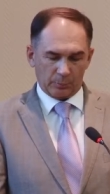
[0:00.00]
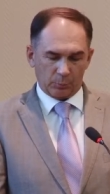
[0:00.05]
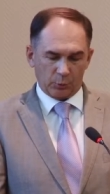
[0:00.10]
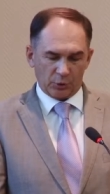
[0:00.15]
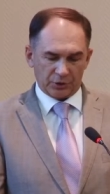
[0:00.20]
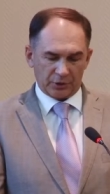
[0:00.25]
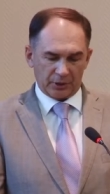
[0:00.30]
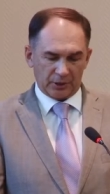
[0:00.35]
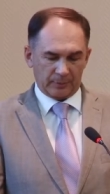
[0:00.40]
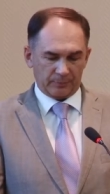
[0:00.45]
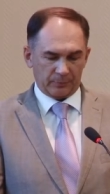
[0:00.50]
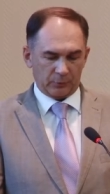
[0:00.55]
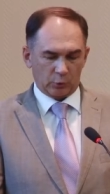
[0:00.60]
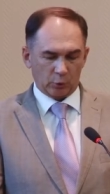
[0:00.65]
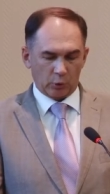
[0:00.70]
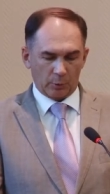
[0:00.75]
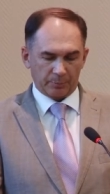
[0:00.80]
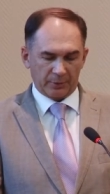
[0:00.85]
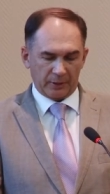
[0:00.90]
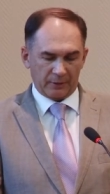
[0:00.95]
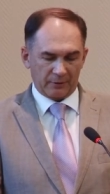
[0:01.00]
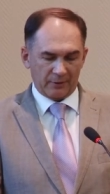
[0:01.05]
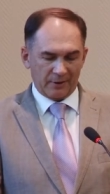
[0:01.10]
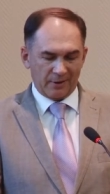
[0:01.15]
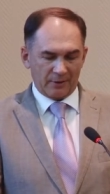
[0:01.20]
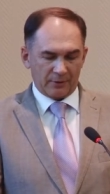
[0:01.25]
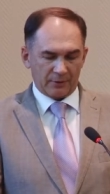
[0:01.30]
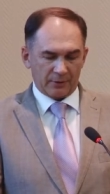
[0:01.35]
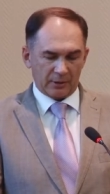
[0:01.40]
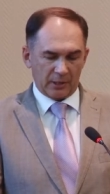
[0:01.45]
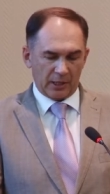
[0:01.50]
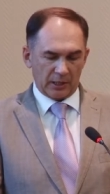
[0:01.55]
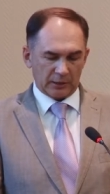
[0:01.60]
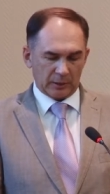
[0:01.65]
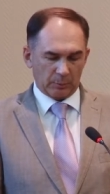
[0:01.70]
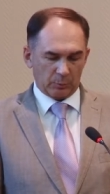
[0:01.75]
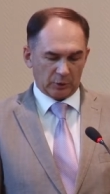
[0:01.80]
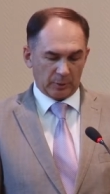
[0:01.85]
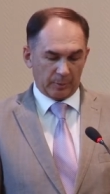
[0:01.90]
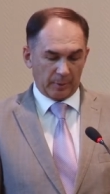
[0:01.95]
рабочая группа в
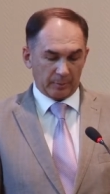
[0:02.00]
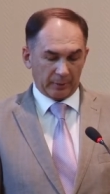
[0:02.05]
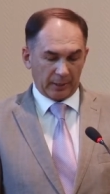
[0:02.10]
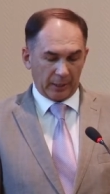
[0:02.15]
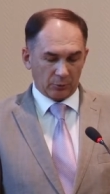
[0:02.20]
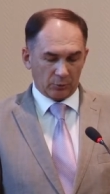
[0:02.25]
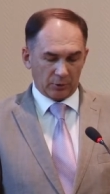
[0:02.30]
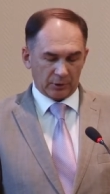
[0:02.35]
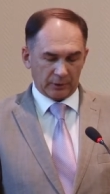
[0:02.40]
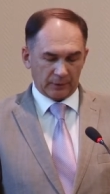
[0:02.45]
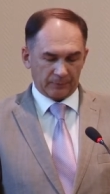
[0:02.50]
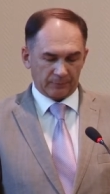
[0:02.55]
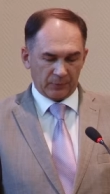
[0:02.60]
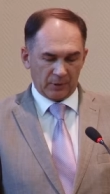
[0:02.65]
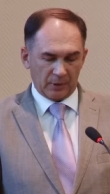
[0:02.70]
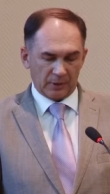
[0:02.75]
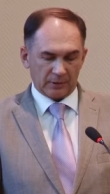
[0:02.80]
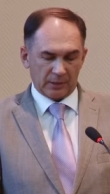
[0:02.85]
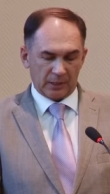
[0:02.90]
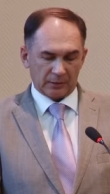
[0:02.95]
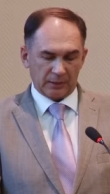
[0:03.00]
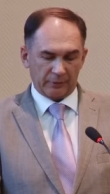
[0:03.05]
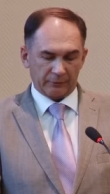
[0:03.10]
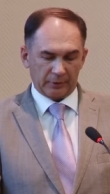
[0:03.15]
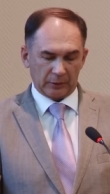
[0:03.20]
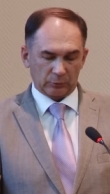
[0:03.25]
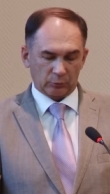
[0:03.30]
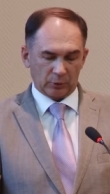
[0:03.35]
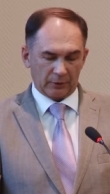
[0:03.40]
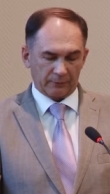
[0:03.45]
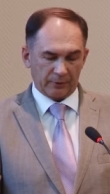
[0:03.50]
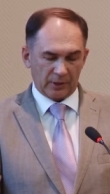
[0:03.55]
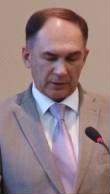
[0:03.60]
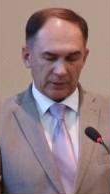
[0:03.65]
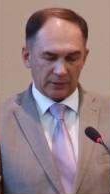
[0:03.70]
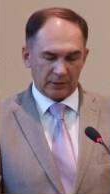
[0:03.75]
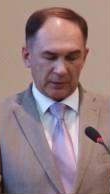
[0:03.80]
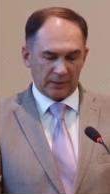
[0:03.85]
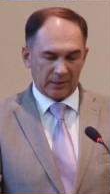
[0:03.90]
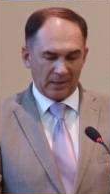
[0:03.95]
Заянском муниципальном районе, в состав которой
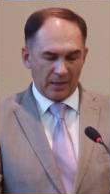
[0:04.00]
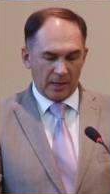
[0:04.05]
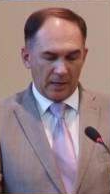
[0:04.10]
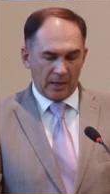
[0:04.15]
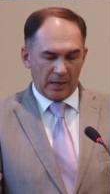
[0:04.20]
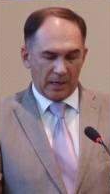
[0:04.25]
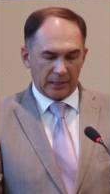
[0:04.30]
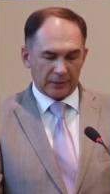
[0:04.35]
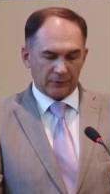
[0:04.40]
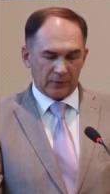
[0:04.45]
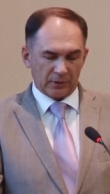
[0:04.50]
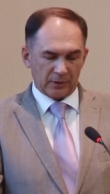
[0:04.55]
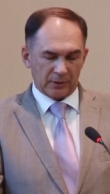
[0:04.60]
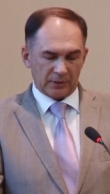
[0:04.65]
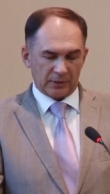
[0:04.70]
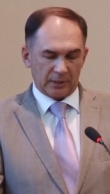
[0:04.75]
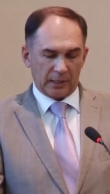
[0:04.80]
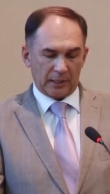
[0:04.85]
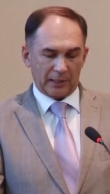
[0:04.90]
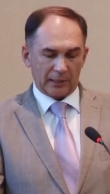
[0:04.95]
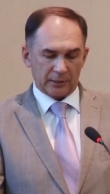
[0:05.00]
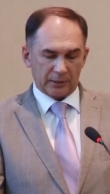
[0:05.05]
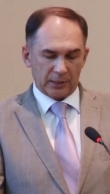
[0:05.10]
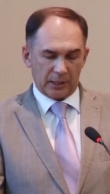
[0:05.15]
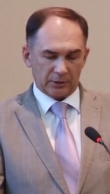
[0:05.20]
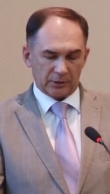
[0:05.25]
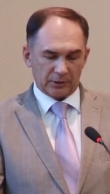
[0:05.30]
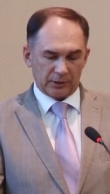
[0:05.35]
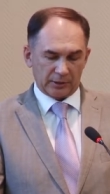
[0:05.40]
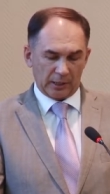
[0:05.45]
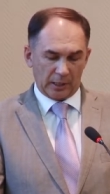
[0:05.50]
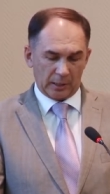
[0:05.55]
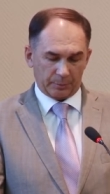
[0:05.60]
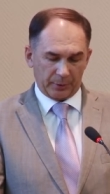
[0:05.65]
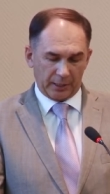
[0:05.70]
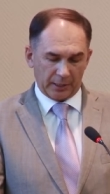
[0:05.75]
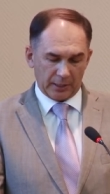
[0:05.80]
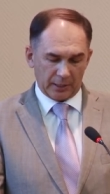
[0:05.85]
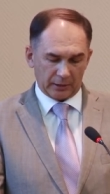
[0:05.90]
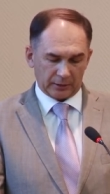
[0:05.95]
вошли ответственность за реализацию сам
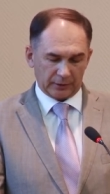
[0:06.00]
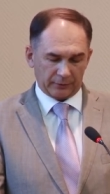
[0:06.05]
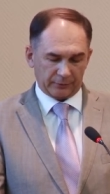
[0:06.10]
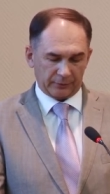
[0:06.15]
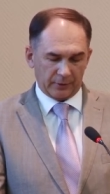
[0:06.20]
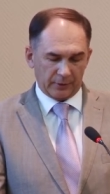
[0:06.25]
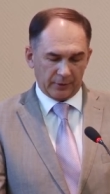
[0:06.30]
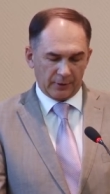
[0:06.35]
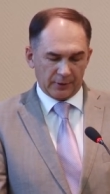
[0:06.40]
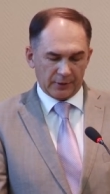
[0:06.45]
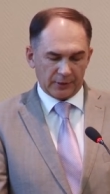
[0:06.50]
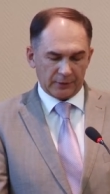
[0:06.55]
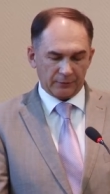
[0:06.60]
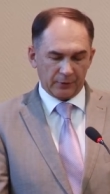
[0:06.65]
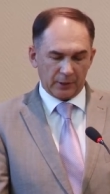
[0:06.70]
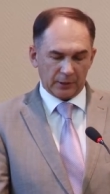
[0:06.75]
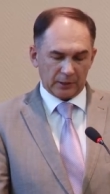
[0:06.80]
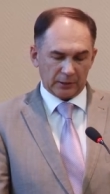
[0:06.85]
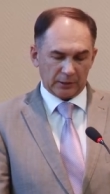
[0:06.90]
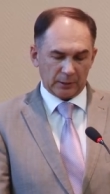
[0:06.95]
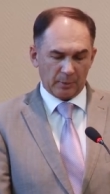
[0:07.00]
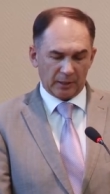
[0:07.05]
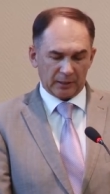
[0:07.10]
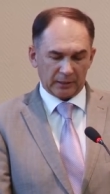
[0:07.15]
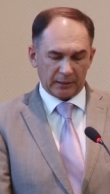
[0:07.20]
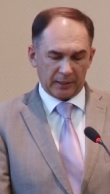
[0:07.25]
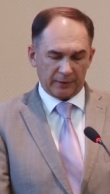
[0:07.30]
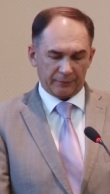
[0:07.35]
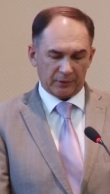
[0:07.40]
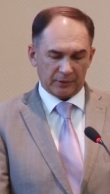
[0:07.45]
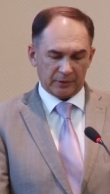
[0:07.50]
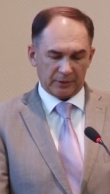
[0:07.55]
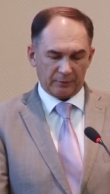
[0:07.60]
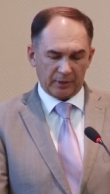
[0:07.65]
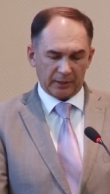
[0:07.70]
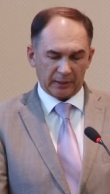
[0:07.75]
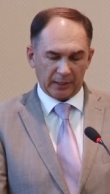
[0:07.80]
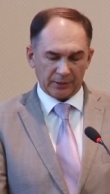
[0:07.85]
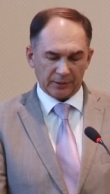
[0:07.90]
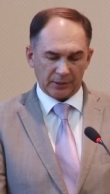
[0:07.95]
проектов в сфере демографии
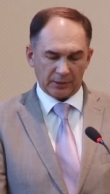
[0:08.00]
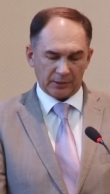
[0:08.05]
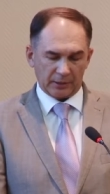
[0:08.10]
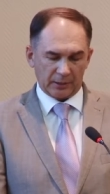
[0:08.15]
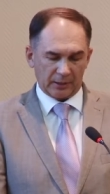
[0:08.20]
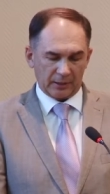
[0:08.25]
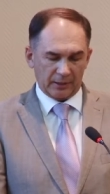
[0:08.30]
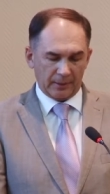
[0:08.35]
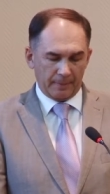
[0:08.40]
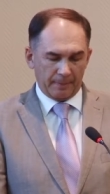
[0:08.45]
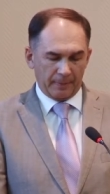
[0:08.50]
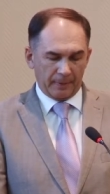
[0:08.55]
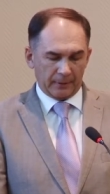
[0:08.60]
здравоохранения,